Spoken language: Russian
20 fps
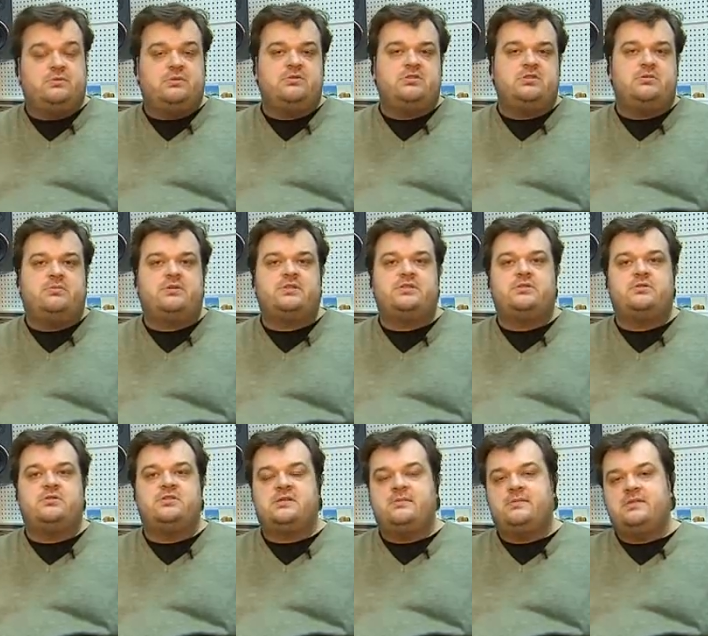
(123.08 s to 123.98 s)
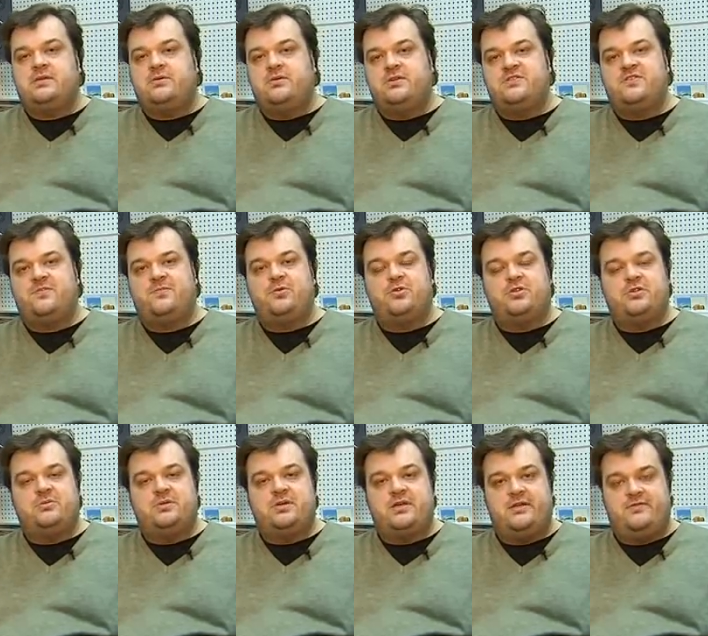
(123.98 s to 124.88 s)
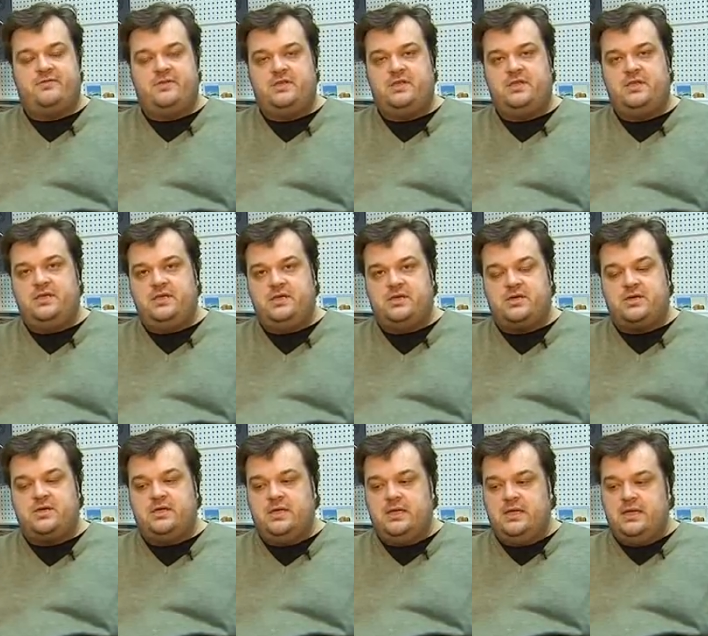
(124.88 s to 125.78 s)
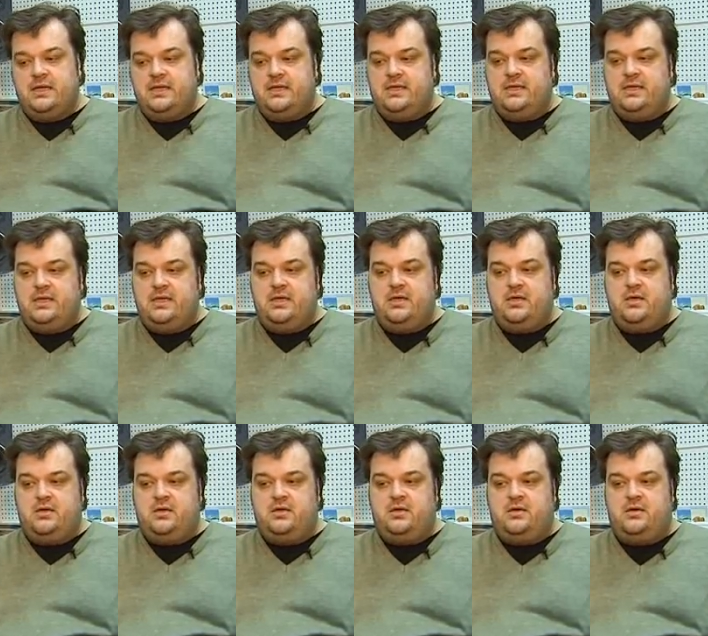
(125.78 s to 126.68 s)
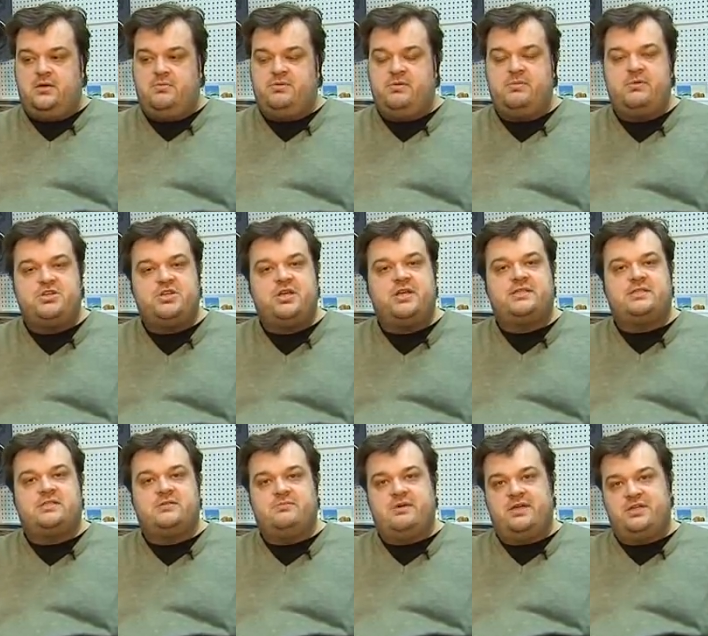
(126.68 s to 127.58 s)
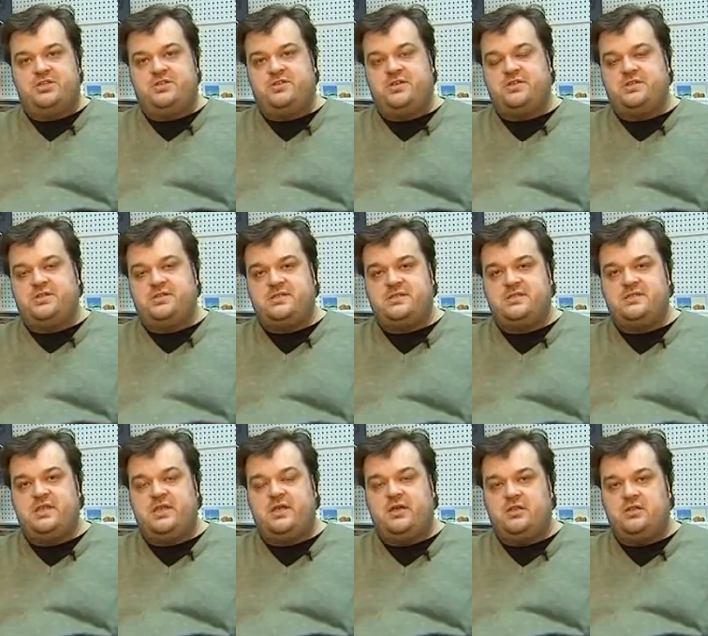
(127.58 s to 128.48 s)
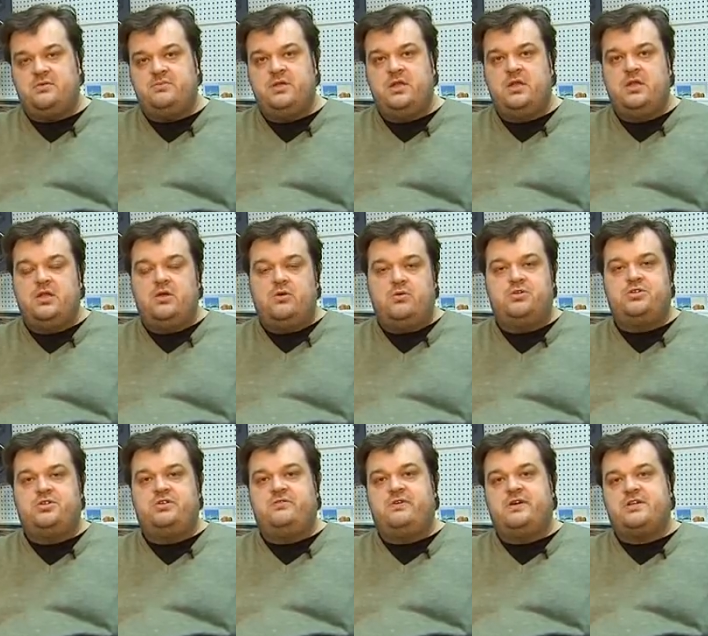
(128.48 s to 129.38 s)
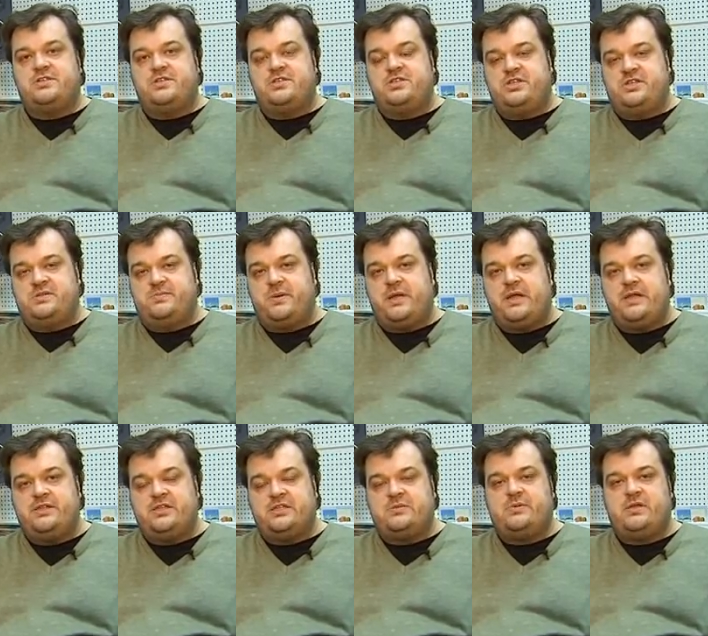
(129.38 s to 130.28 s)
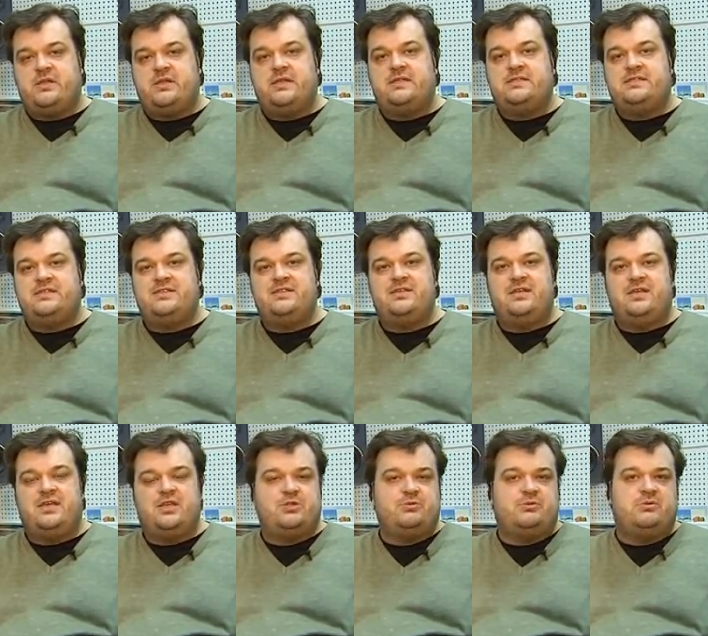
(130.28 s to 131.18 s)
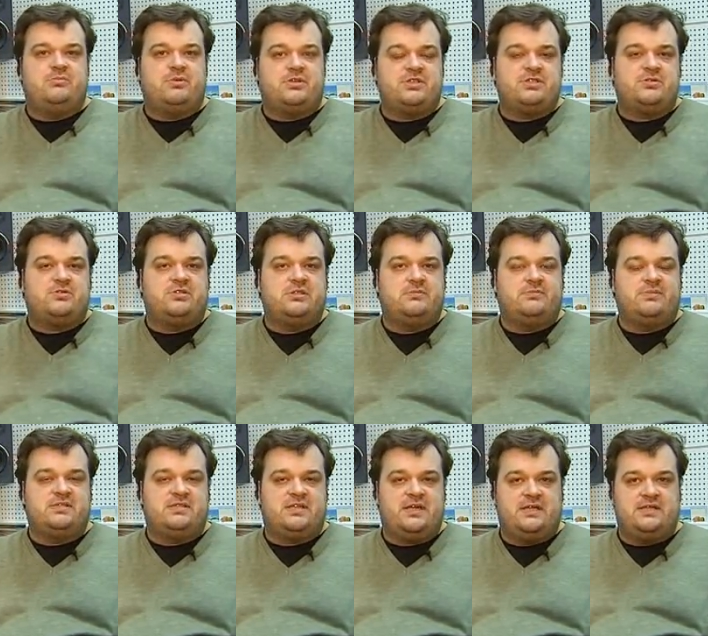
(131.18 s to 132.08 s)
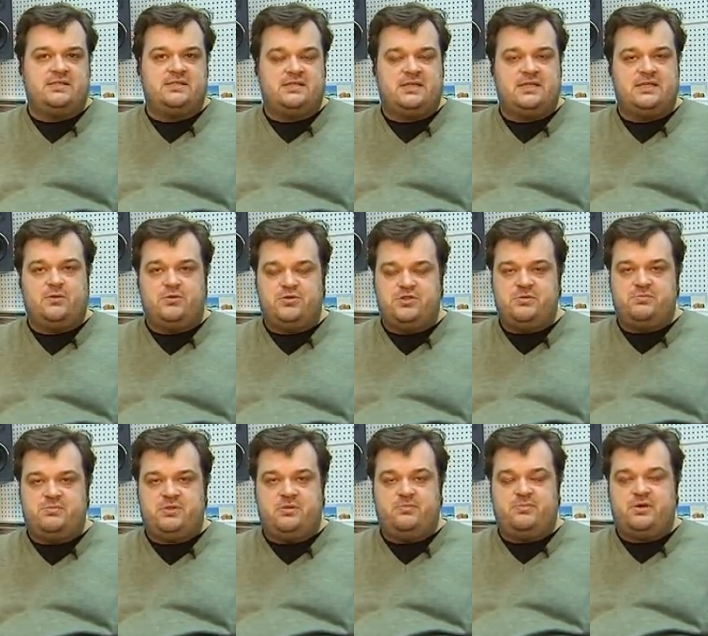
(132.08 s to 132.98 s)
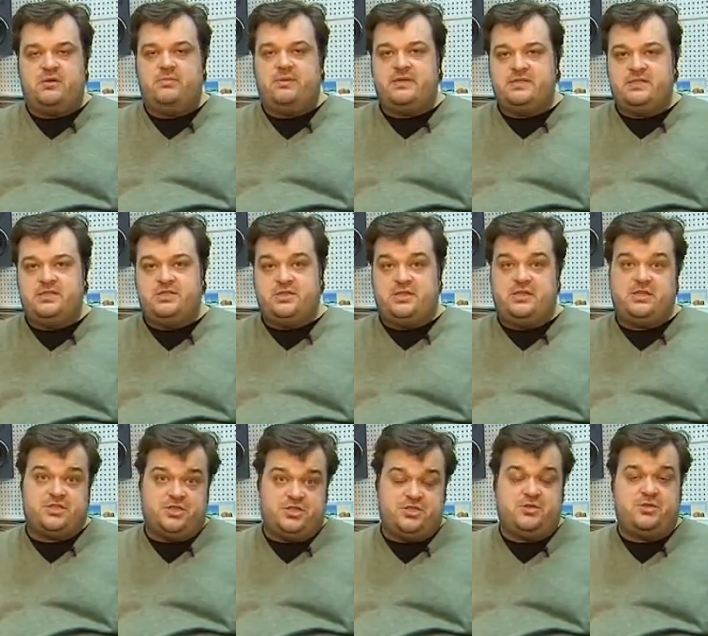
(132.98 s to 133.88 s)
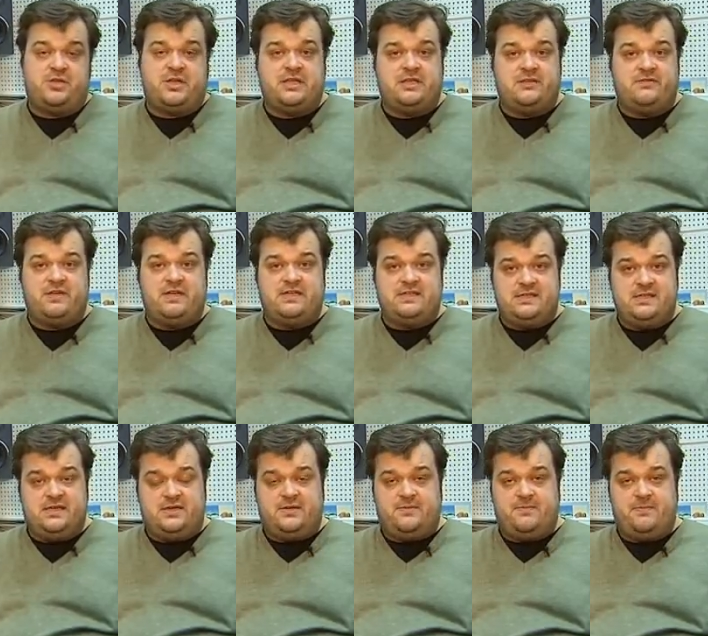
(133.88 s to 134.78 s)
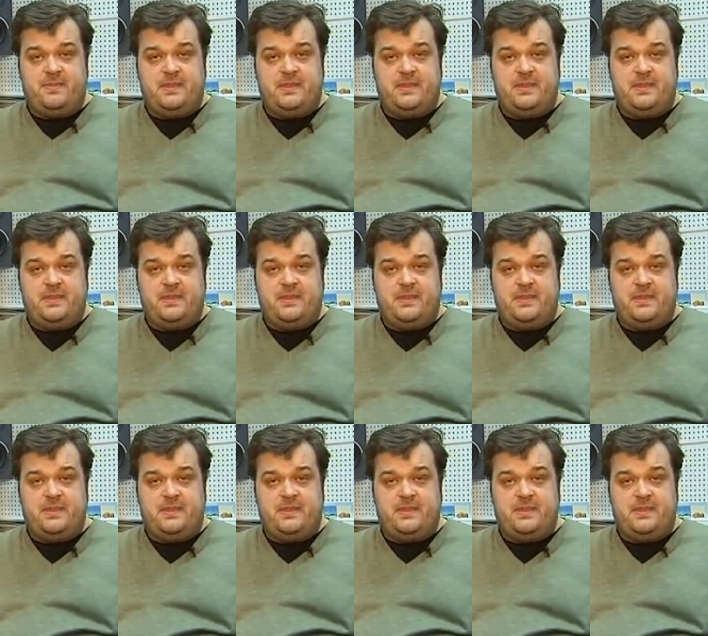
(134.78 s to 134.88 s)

Да потому что Барселона сама находится в плотном графике игр и э, приближается матч, в частности, с Реалом. Очень важно сейчас правильно распределять силы, и я думаю, Барселона постарается сыграть очень прагматично. Она же еще играет и в гостях.